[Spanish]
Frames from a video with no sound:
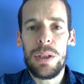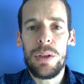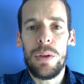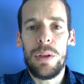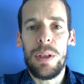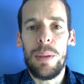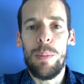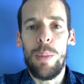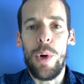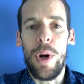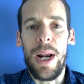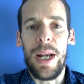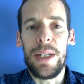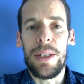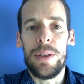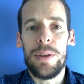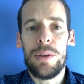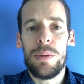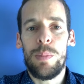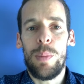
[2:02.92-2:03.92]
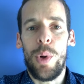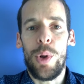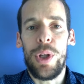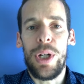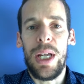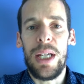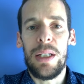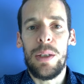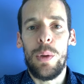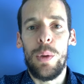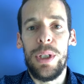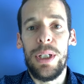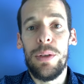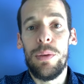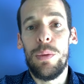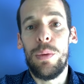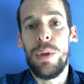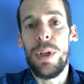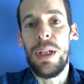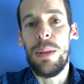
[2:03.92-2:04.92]
contemporáneos podría incluir
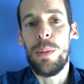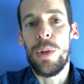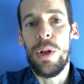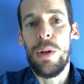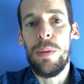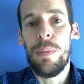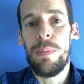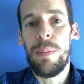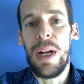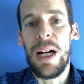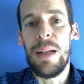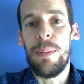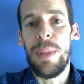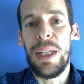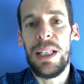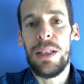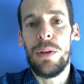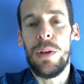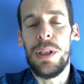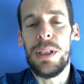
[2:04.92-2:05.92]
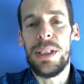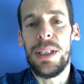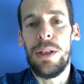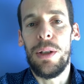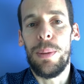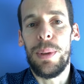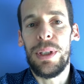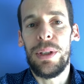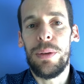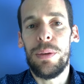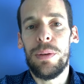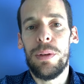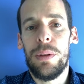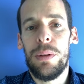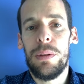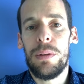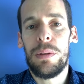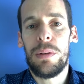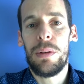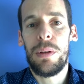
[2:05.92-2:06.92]
un himno para el México del siglo XXI?
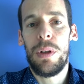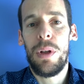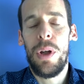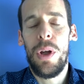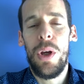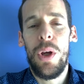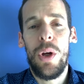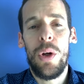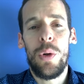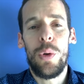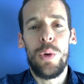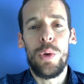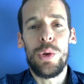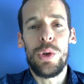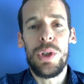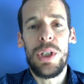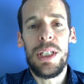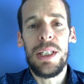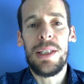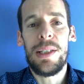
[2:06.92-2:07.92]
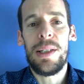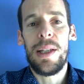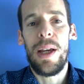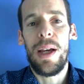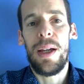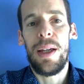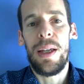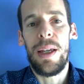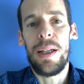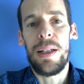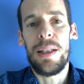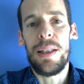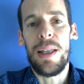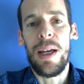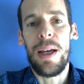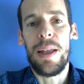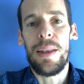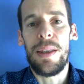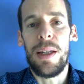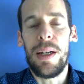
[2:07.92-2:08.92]
Justicia,
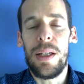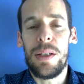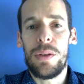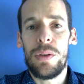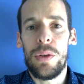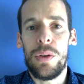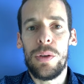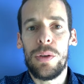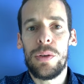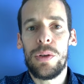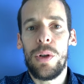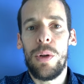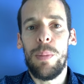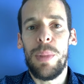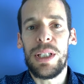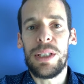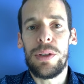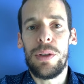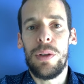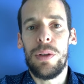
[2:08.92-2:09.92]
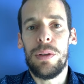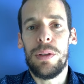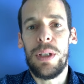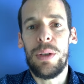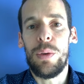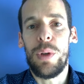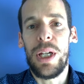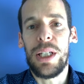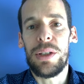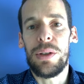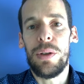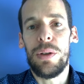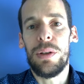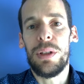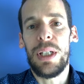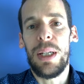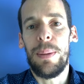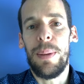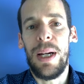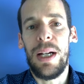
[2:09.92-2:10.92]
equidad, derechos, compasión, educación,
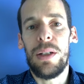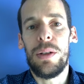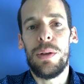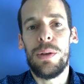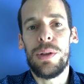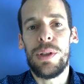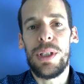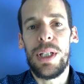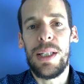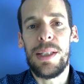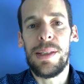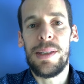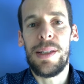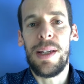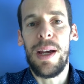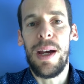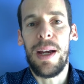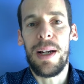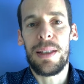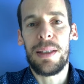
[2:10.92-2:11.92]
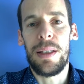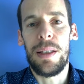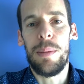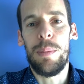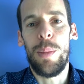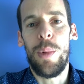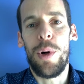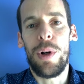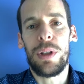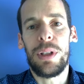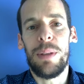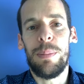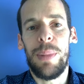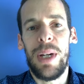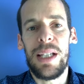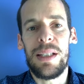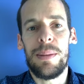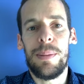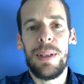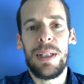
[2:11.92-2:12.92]
trabajo, ciencia, arte, deporte,
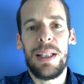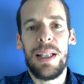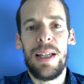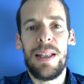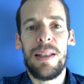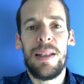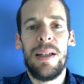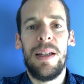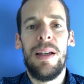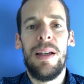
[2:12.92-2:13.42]
paz, verdad,